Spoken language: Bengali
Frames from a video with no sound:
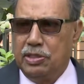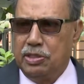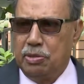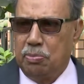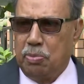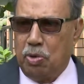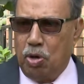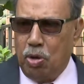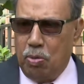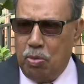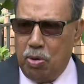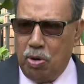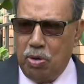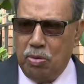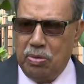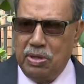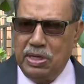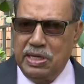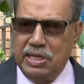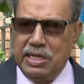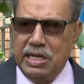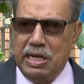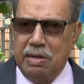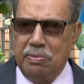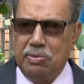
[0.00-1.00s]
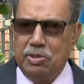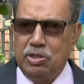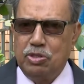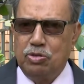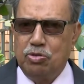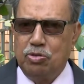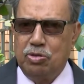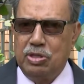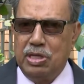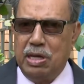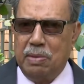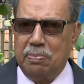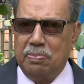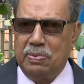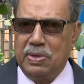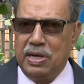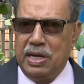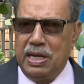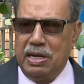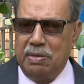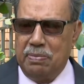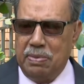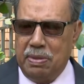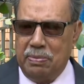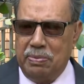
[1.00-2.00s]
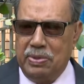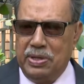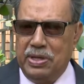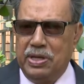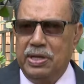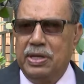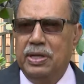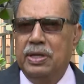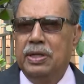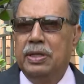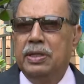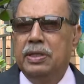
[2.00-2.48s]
যে বড় বড় ঋণ খেলাপিতে যদি আপনারা এইভাবে